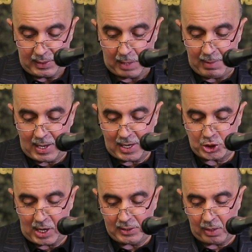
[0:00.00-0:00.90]
كما
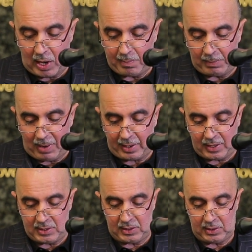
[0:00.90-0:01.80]
لجأ النظام
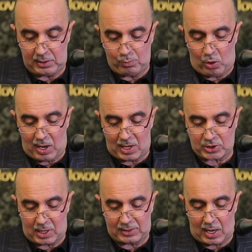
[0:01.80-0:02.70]
البحريني
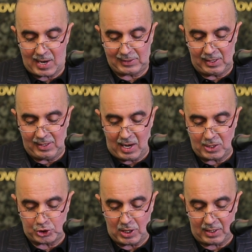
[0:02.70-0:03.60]
لمحاصرة آية الله
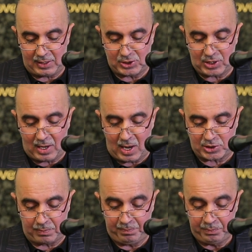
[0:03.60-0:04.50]
الشيخ عيسى
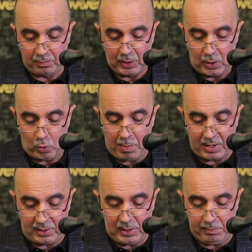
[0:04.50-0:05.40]
قاسم
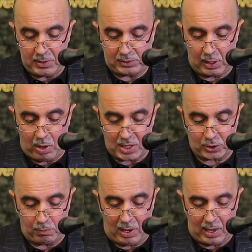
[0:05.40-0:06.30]
ومنعه من
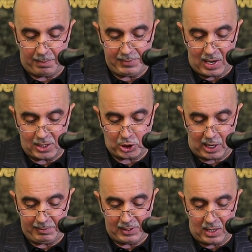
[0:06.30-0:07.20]
التواصل مع أبناء
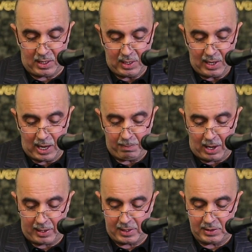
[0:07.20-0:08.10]
شعبنا
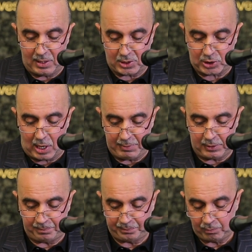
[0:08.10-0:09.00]
البحريني الصامد
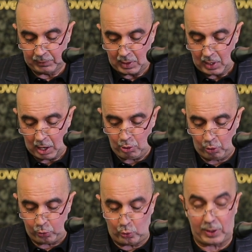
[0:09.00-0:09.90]

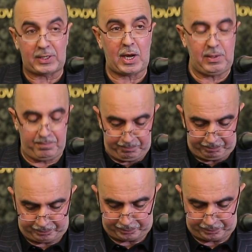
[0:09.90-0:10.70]
الحضور الكريم